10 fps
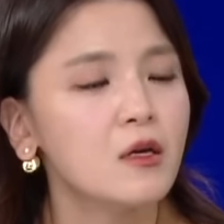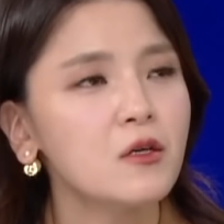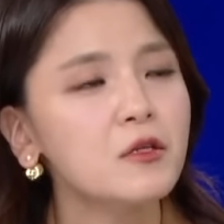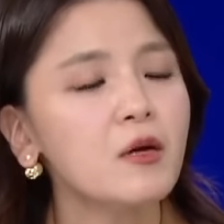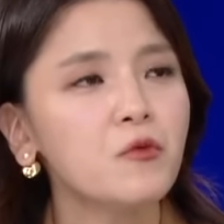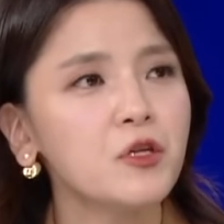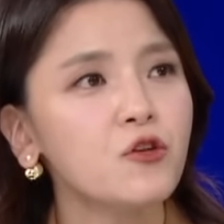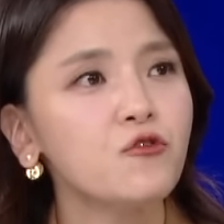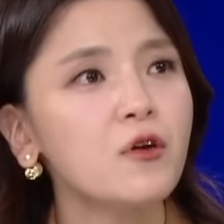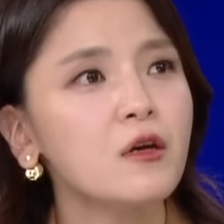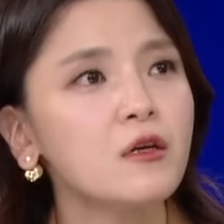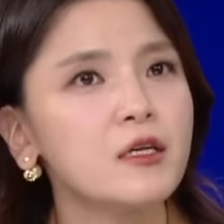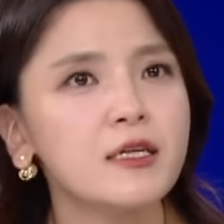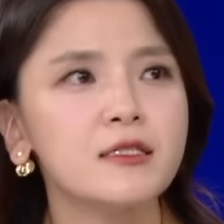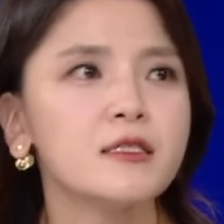그러다 보니 휴학을
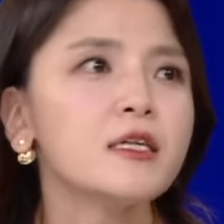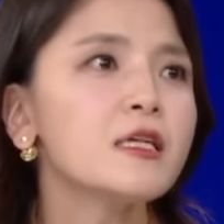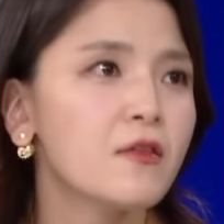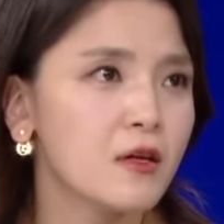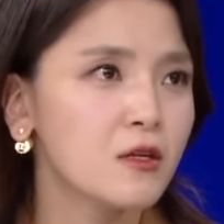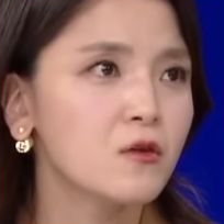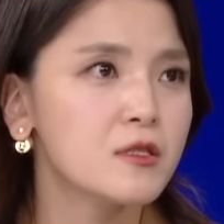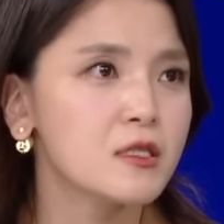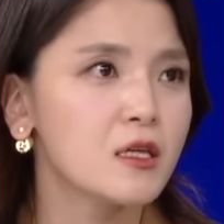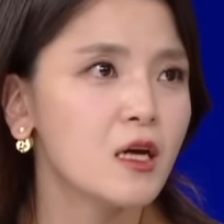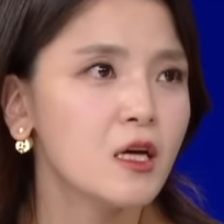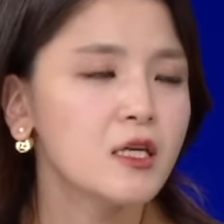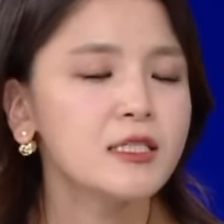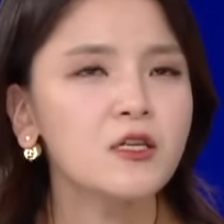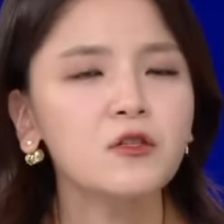이게 승인한다는 건지
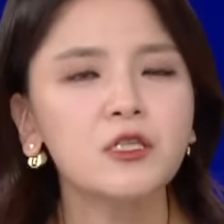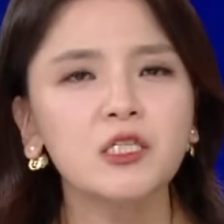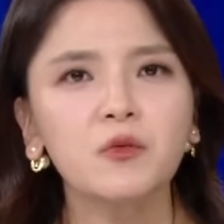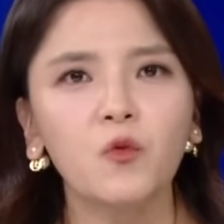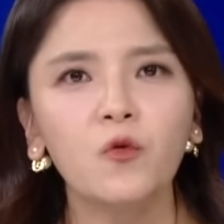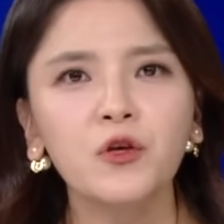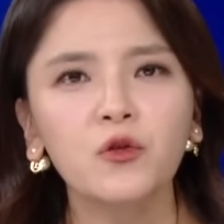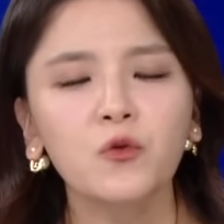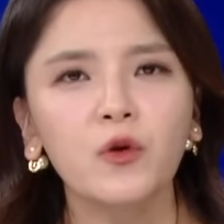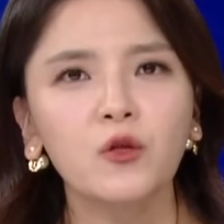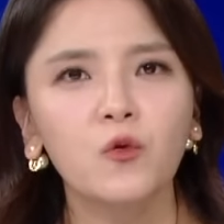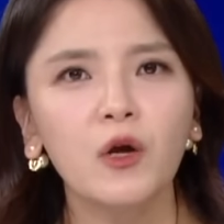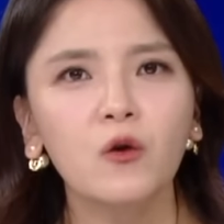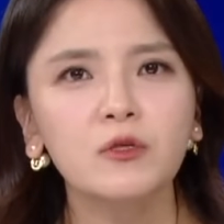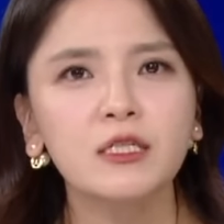2025년도에
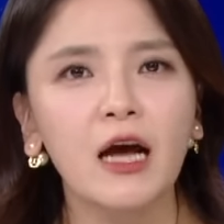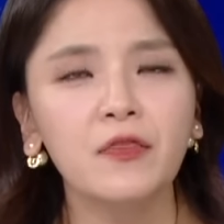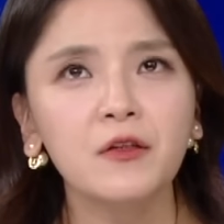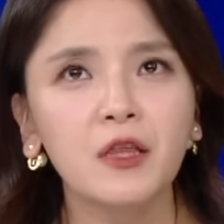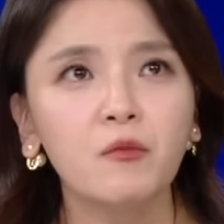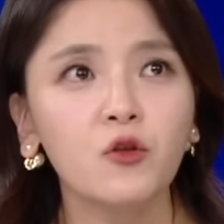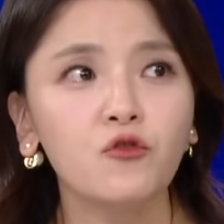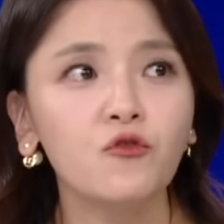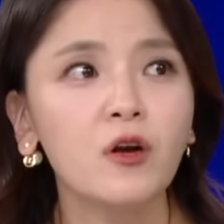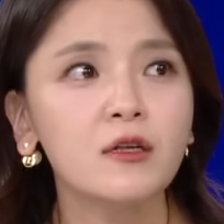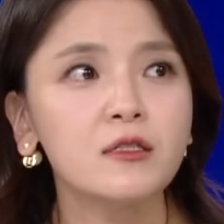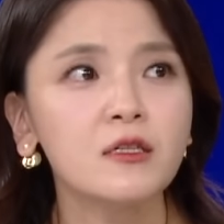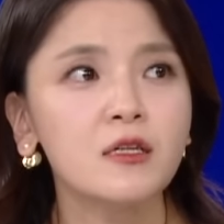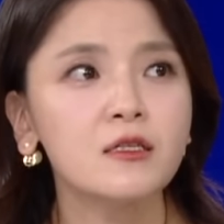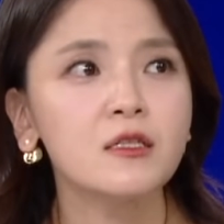돌아오지 않는다면 휴학을
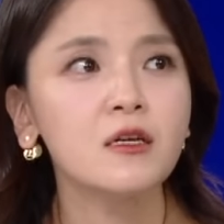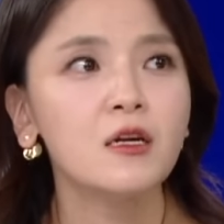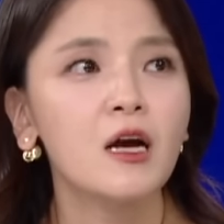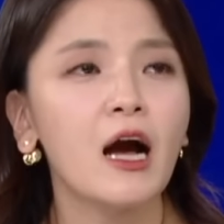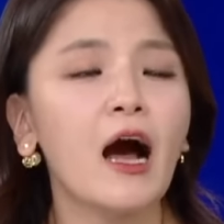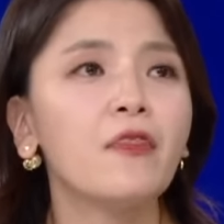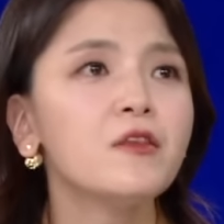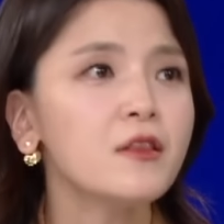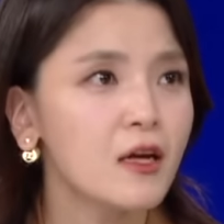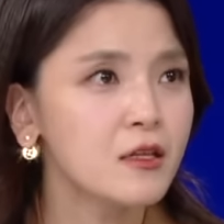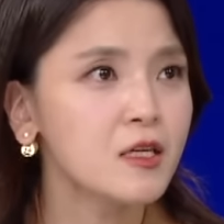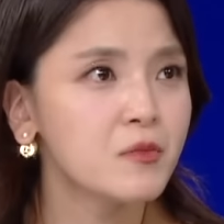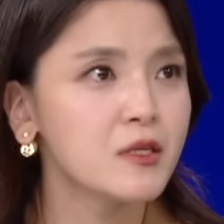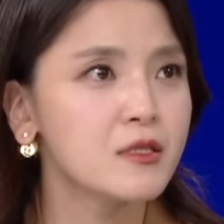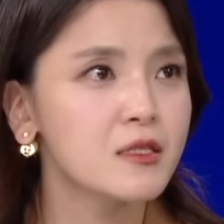승인하지 않는다는
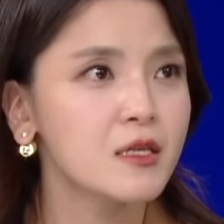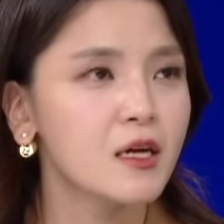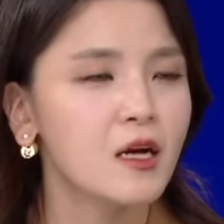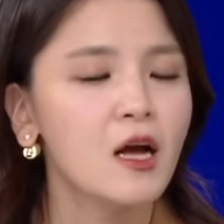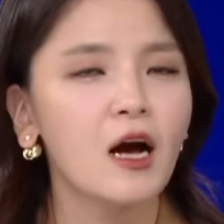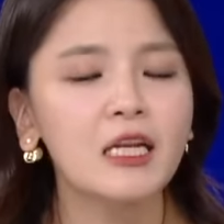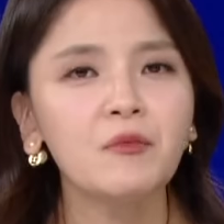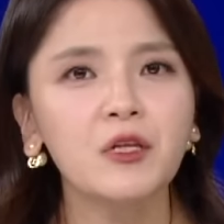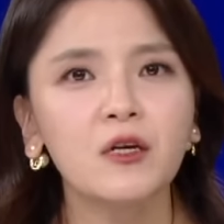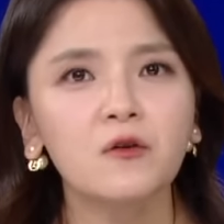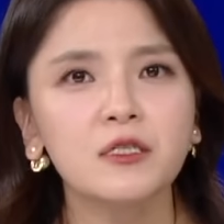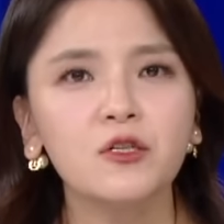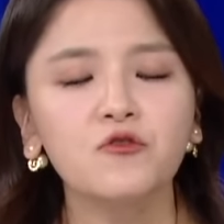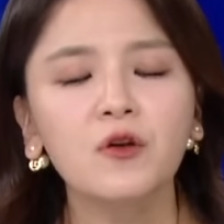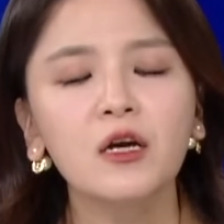의미인지 아니면
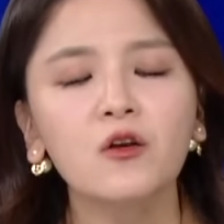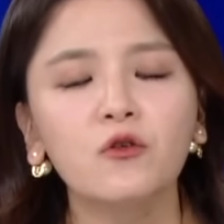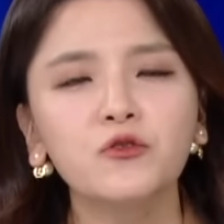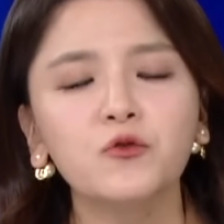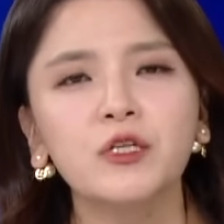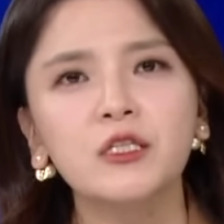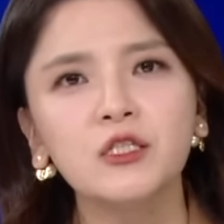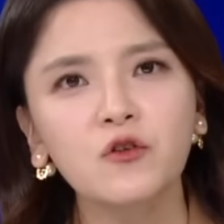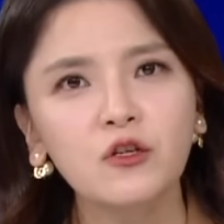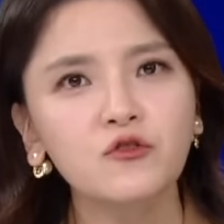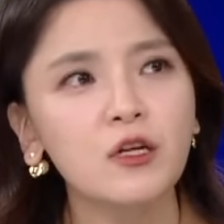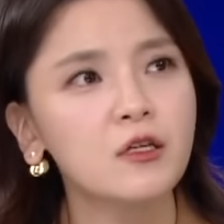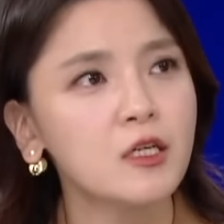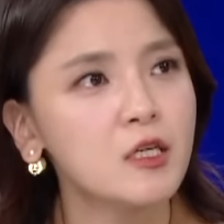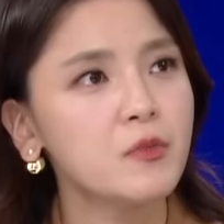이것이 휴학을 어느 정도
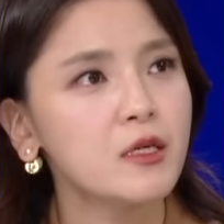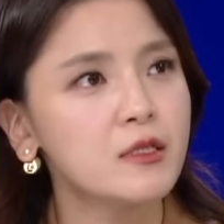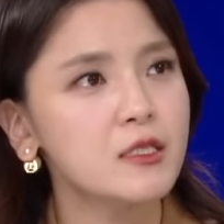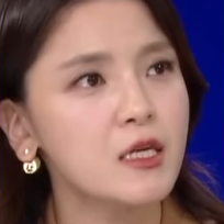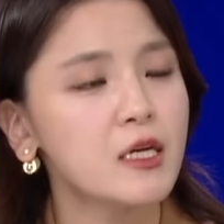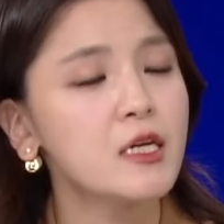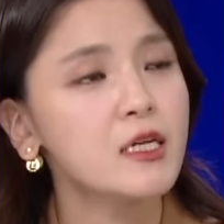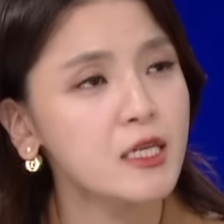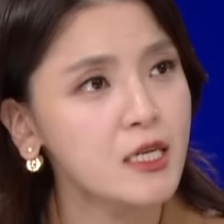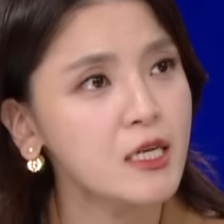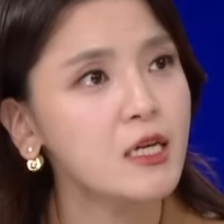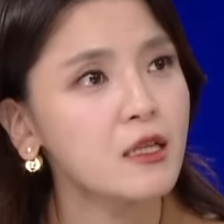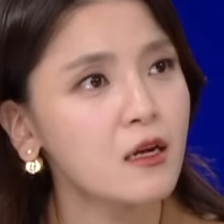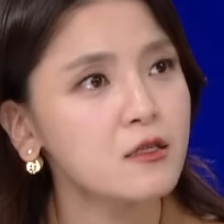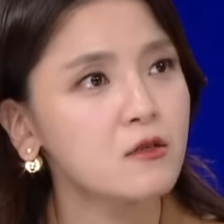인정해준다는 의미인지 읽히기에
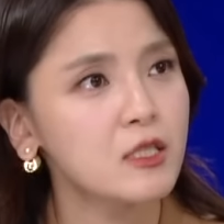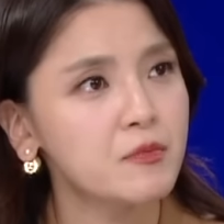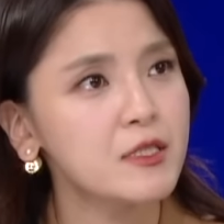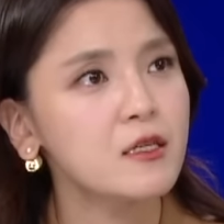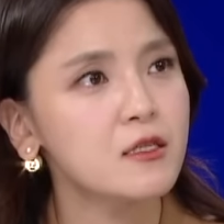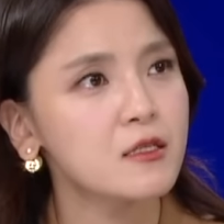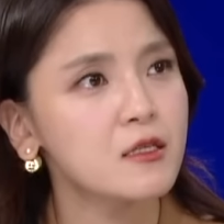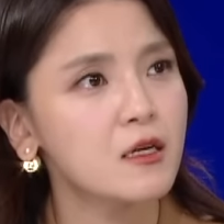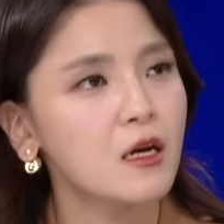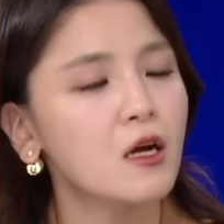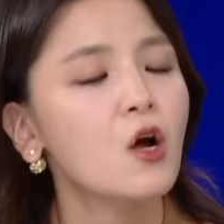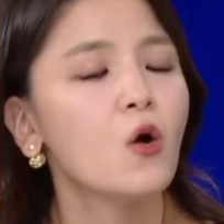따라서 그 입장 자체가